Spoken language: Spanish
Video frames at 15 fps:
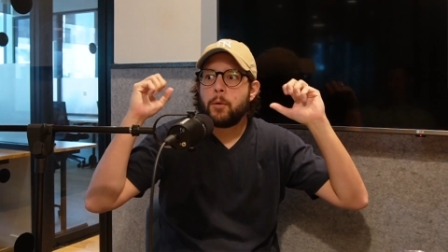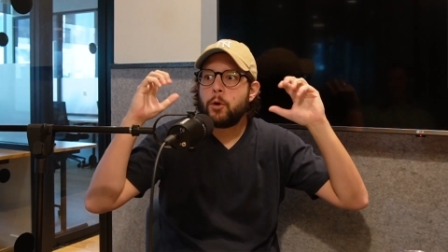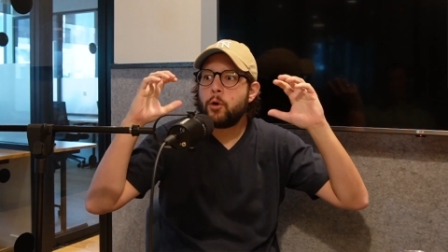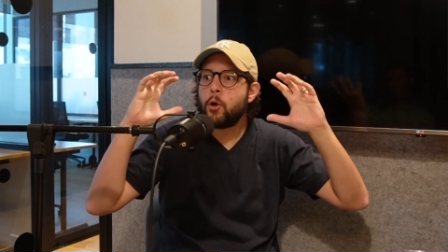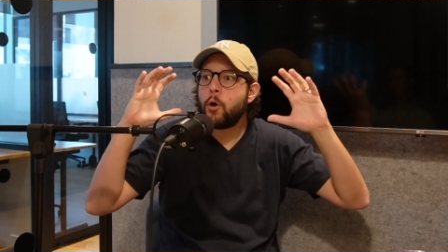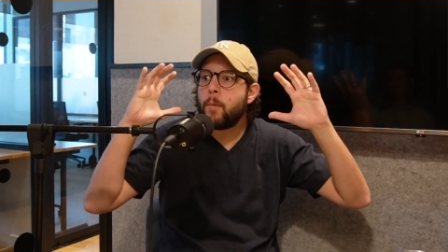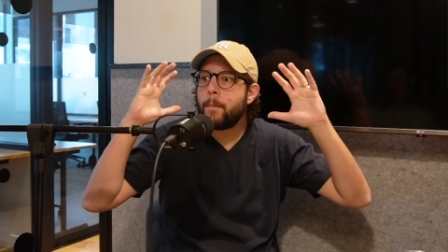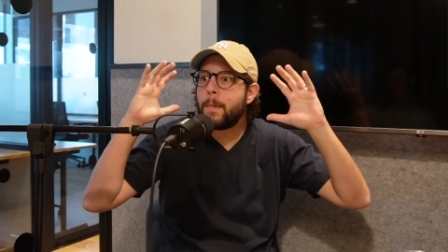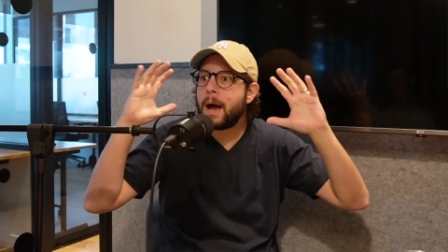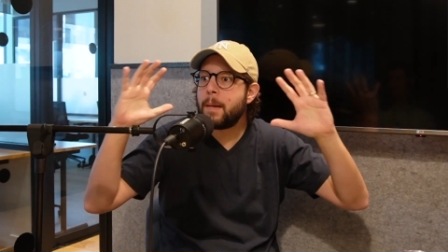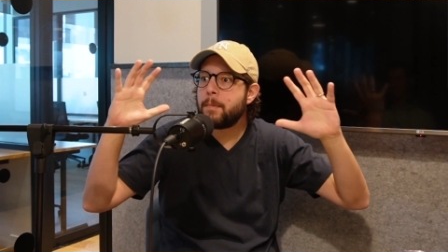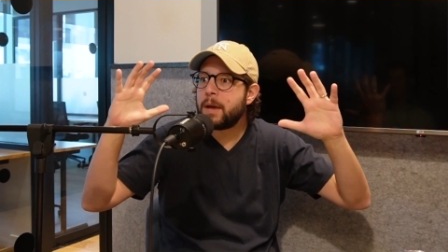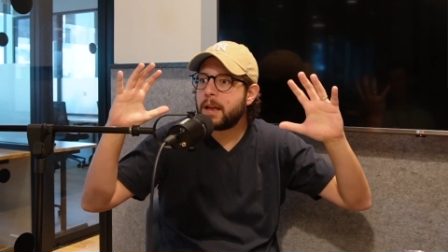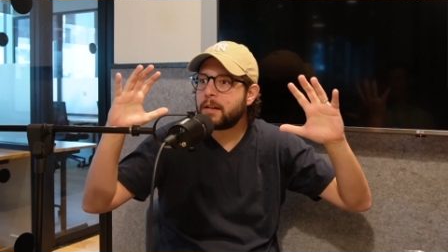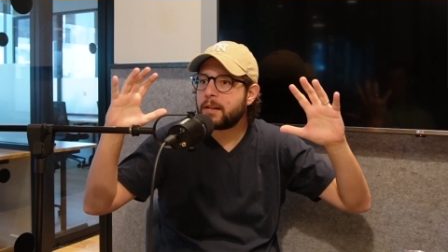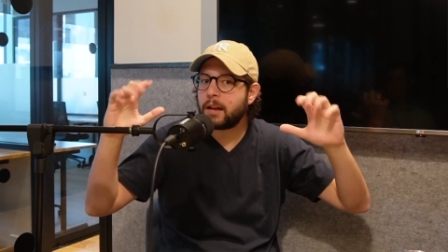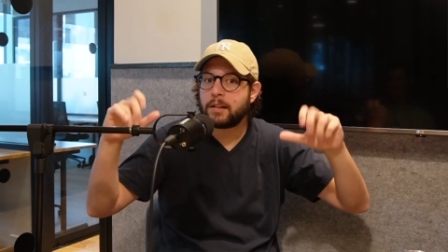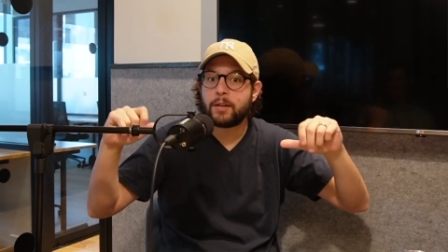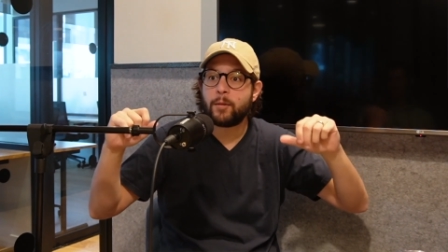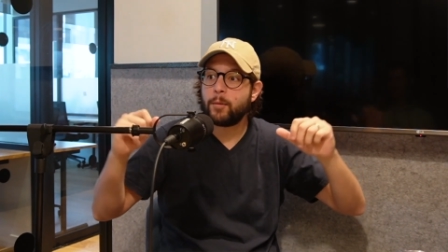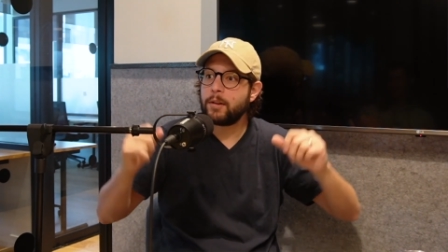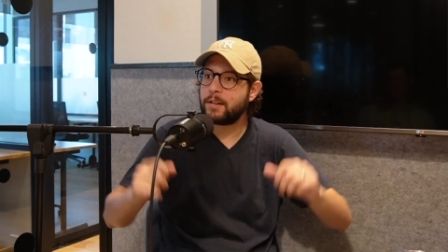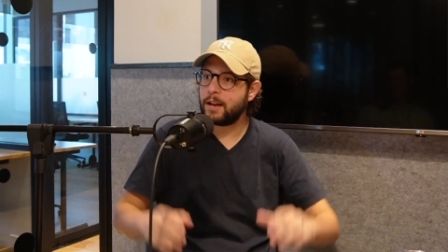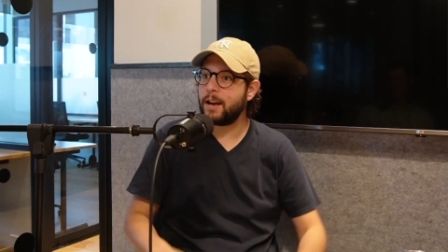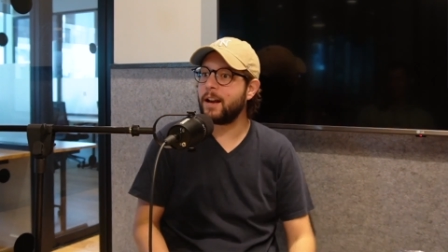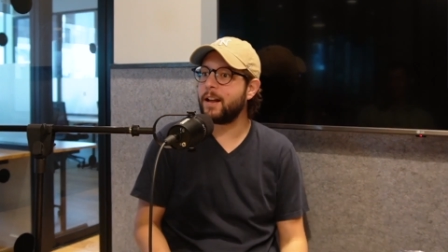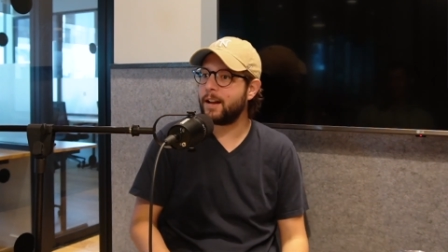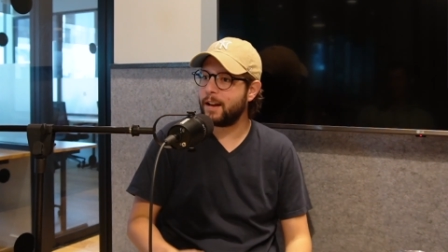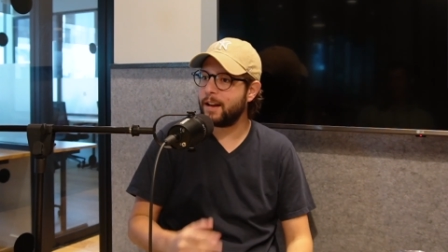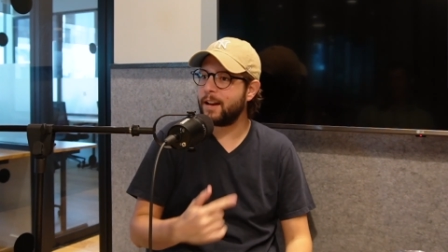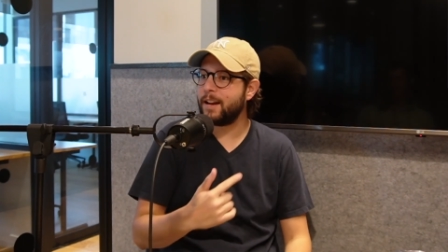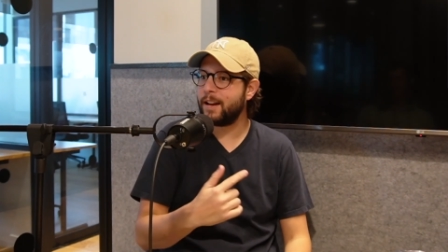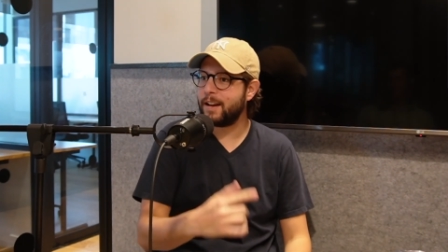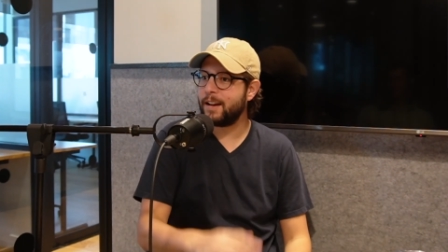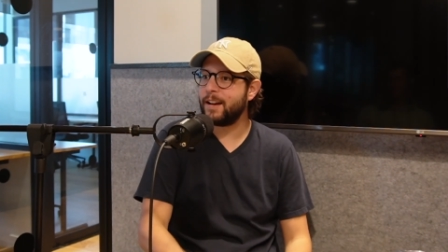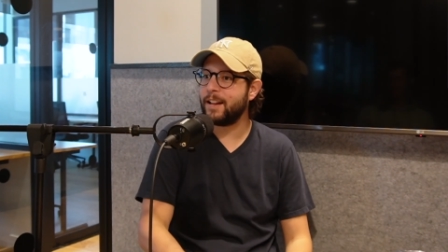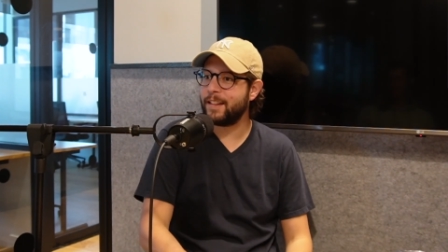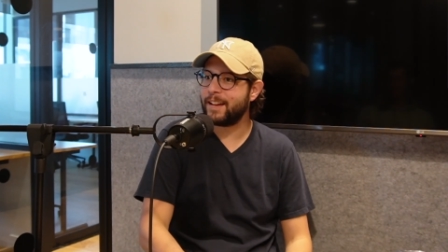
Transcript: no mames, así como decía la, la